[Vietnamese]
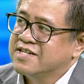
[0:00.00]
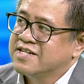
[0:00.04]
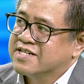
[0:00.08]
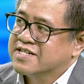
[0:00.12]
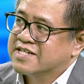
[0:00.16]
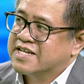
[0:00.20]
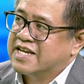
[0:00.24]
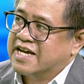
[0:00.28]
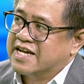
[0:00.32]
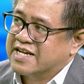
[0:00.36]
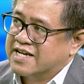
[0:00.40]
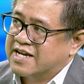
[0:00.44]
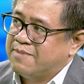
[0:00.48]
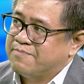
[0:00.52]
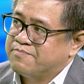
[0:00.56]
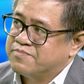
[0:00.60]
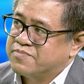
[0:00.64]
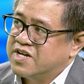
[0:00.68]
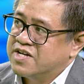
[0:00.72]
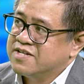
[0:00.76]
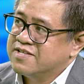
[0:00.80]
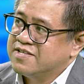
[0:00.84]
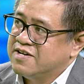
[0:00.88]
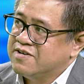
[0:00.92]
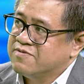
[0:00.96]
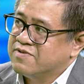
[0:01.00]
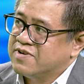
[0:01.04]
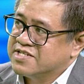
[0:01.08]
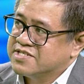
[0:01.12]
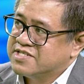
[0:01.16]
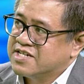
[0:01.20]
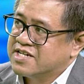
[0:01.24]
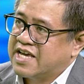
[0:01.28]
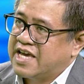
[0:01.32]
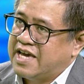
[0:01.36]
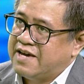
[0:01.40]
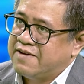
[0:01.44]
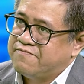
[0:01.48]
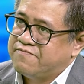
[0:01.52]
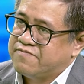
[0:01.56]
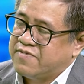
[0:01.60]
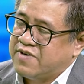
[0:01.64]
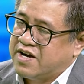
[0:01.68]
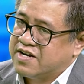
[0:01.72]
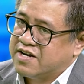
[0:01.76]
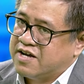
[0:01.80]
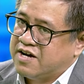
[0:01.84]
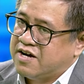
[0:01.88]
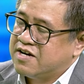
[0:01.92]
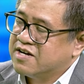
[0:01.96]
đang gặp rất nhiều là sức ép và
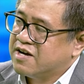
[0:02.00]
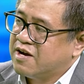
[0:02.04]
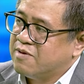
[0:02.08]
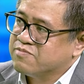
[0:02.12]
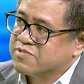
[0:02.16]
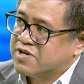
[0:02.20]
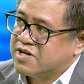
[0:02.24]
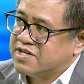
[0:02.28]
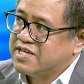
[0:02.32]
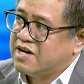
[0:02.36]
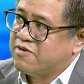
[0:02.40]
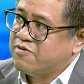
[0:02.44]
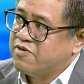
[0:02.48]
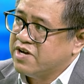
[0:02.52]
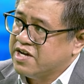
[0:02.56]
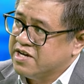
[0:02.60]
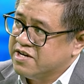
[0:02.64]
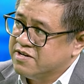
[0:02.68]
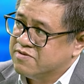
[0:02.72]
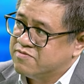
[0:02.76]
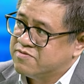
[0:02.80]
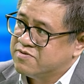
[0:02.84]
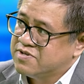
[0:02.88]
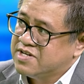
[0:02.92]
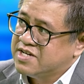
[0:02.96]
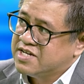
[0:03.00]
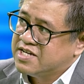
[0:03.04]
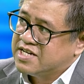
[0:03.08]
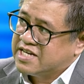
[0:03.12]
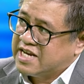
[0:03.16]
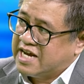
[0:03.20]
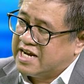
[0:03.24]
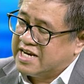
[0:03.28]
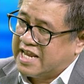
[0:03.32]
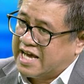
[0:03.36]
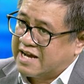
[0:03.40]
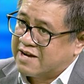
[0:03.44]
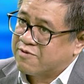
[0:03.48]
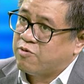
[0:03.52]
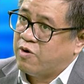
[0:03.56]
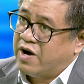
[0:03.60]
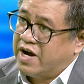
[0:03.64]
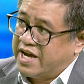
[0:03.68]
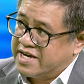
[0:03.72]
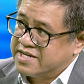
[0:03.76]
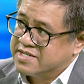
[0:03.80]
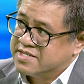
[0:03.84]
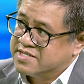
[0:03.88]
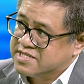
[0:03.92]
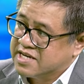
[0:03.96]
nó không có dấu hiệu là lạc
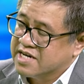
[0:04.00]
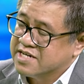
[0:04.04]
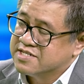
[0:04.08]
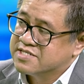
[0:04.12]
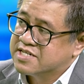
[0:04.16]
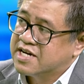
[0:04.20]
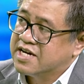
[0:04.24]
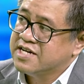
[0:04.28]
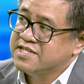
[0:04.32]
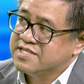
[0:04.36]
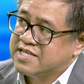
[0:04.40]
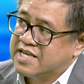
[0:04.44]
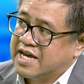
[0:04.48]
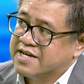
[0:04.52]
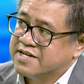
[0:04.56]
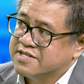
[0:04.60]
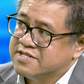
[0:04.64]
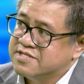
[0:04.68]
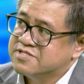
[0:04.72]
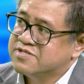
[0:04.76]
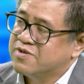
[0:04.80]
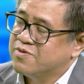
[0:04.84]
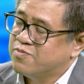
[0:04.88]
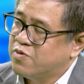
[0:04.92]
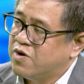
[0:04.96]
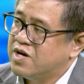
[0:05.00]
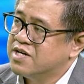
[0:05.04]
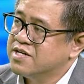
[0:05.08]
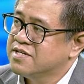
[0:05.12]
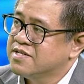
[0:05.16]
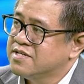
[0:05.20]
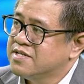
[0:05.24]
quan trừ khi nhà nước Trung Quốc